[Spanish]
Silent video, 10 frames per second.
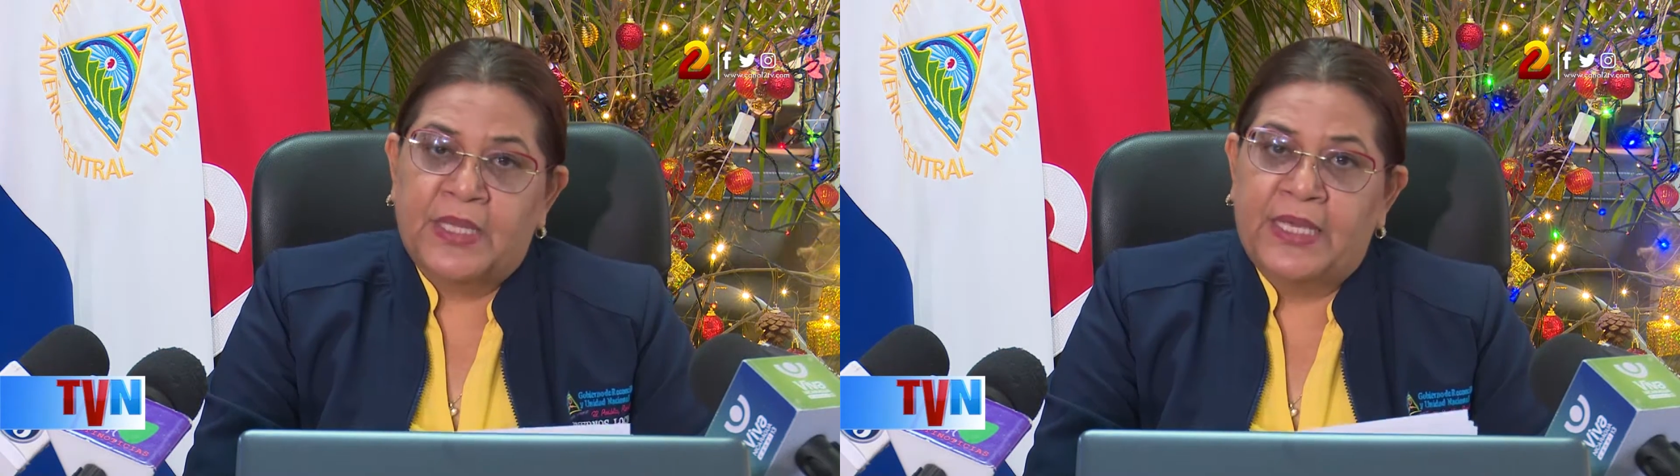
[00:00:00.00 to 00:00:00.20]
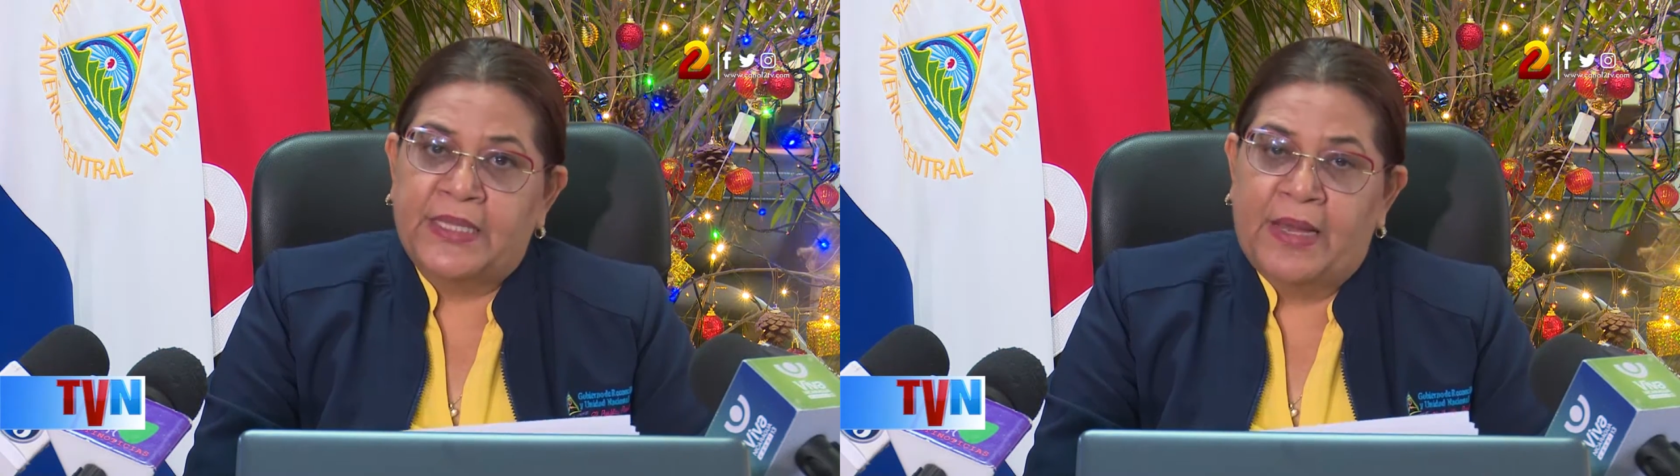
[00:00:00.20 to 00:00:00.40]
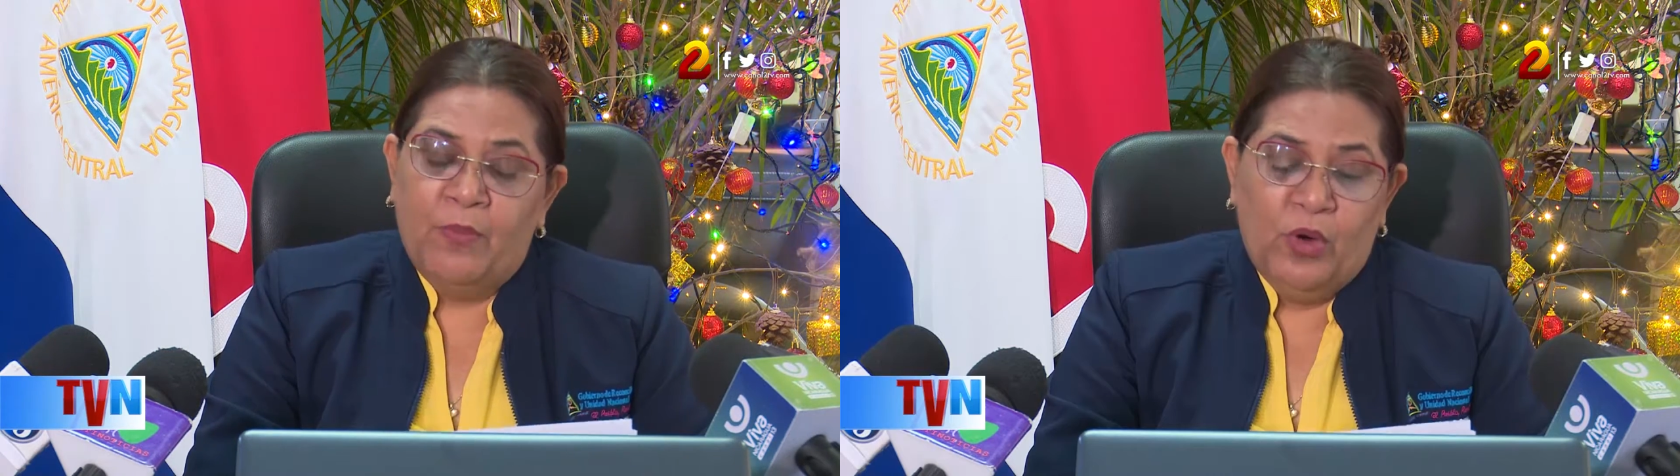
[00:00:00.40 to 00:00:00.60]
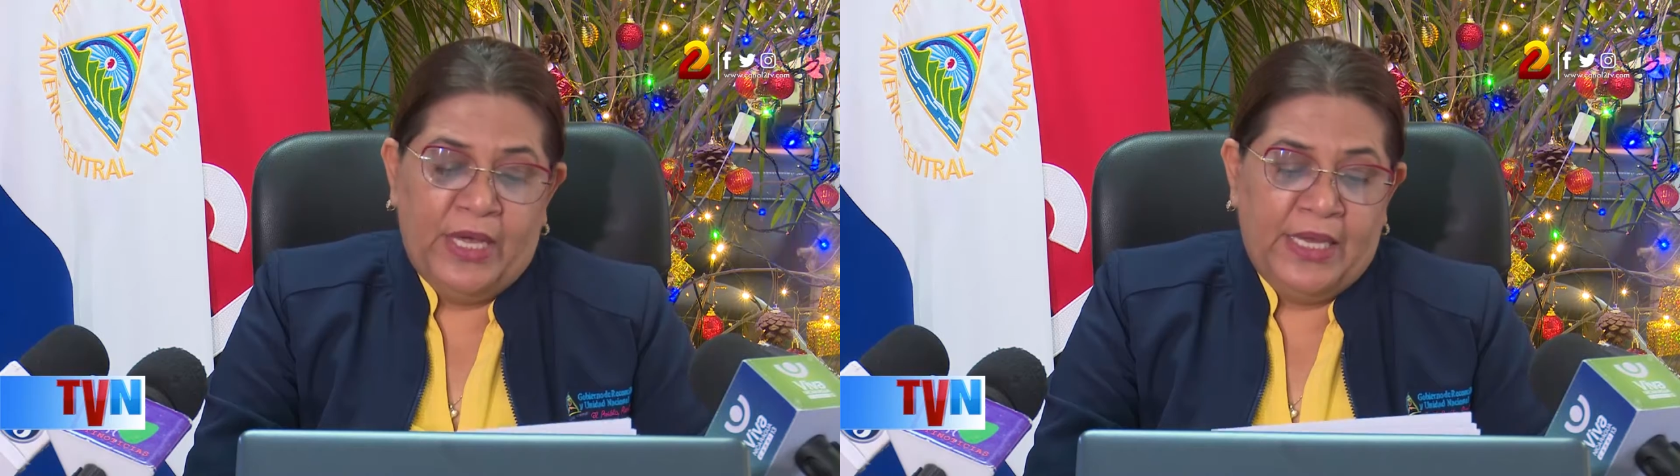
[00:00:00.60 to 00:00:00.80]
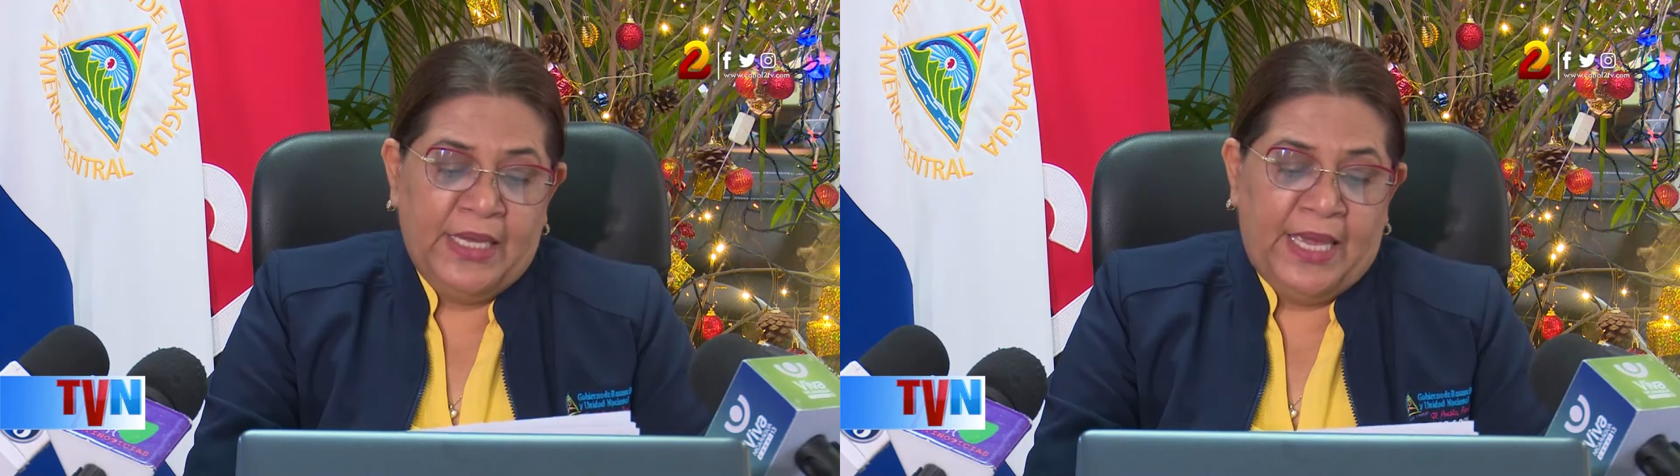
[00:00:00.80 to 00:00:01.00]
Estamos
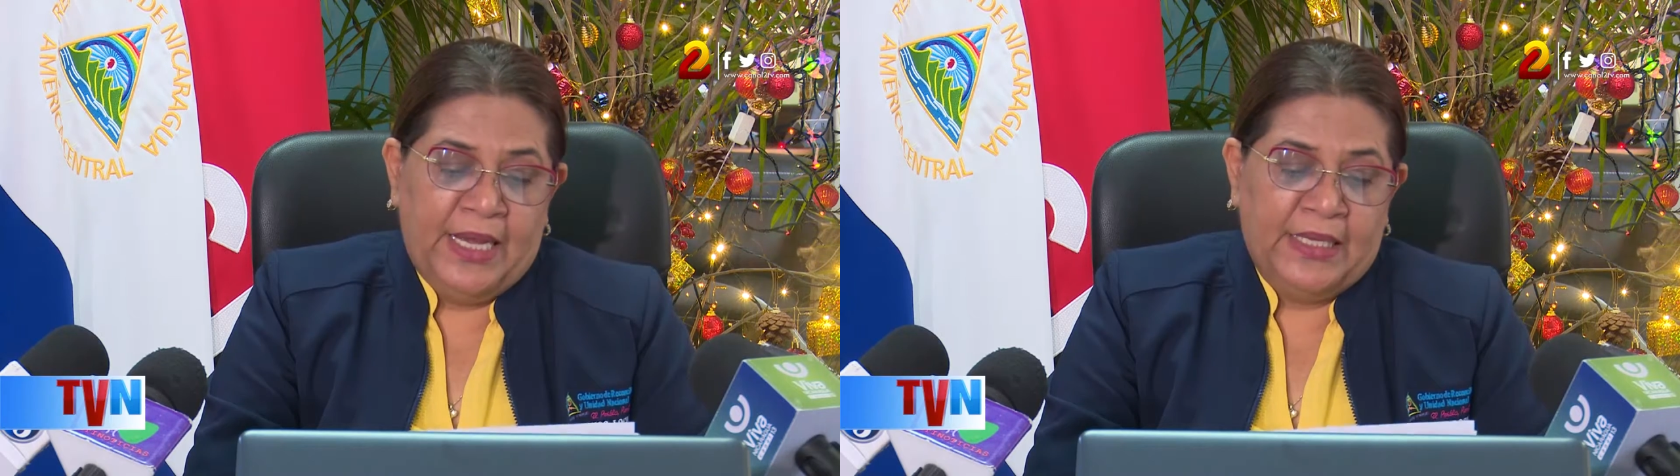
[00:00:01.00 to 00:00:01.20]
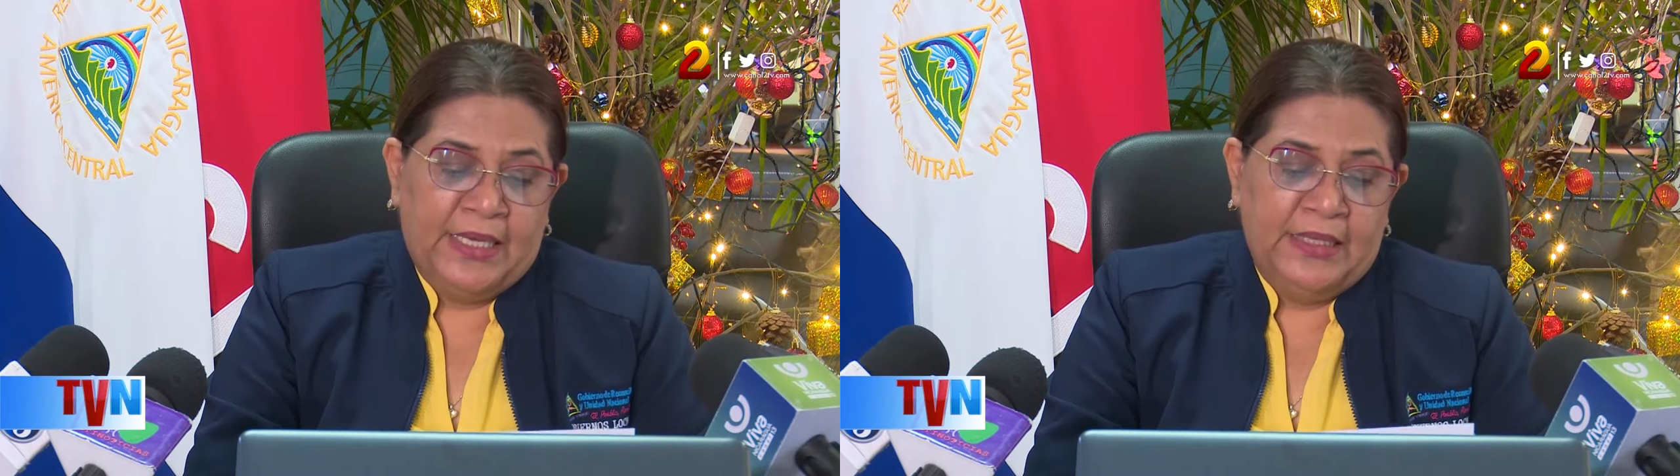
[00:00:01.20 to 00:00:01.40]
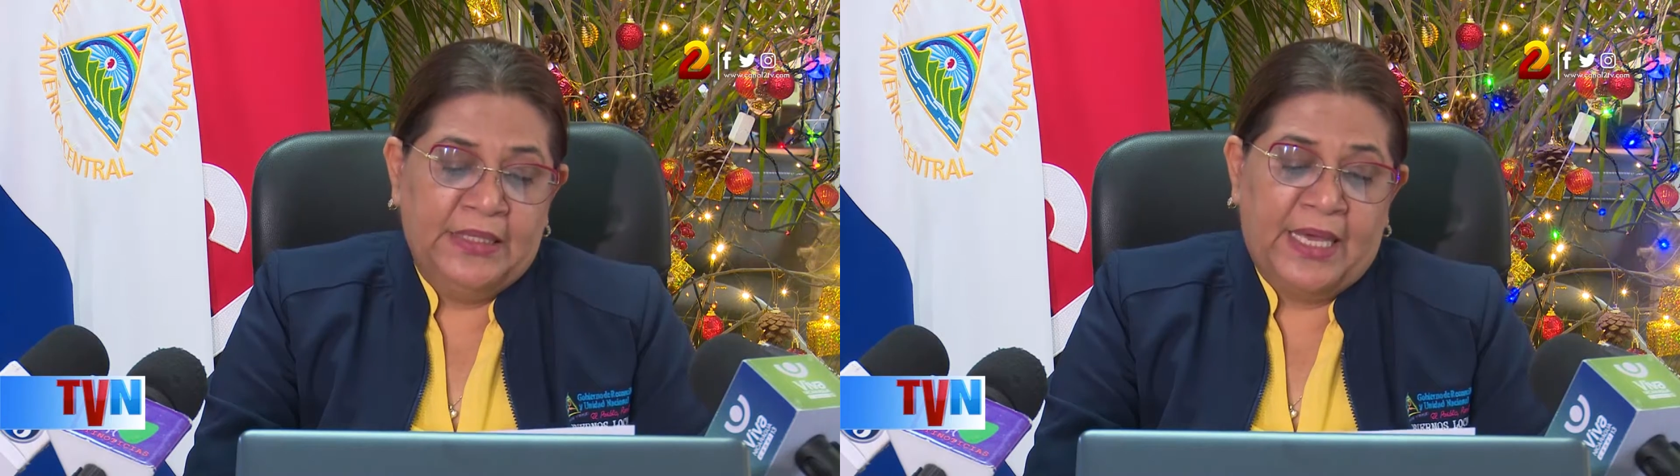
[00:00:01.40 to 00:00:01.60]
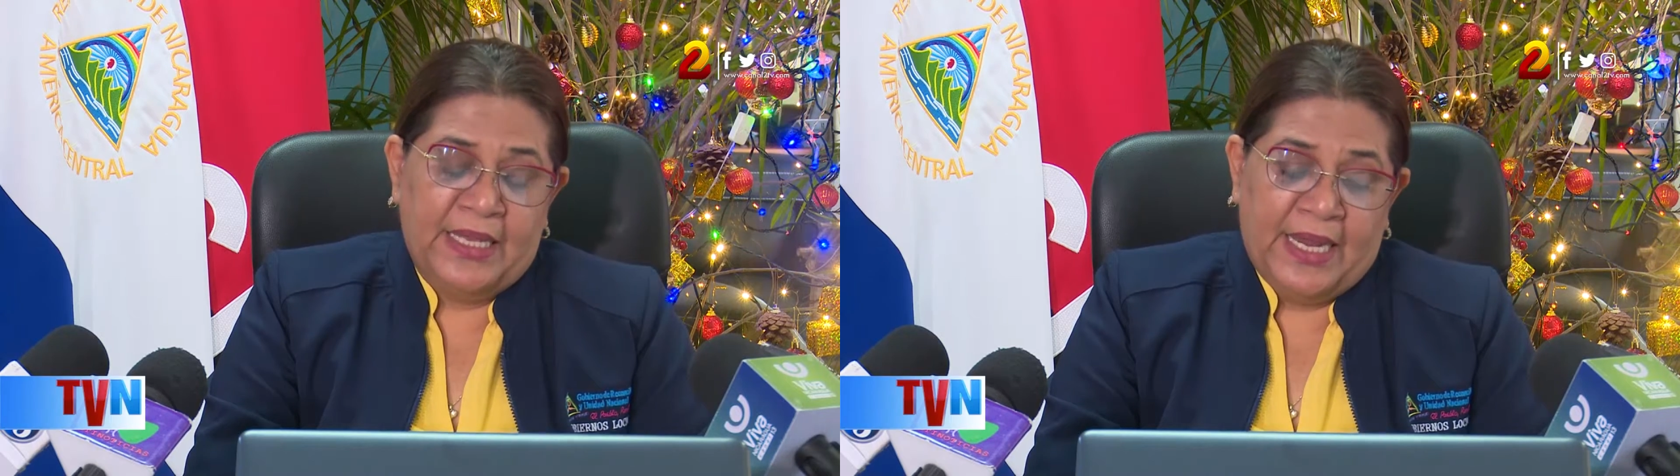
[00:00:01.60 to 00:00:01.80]
en el quinta,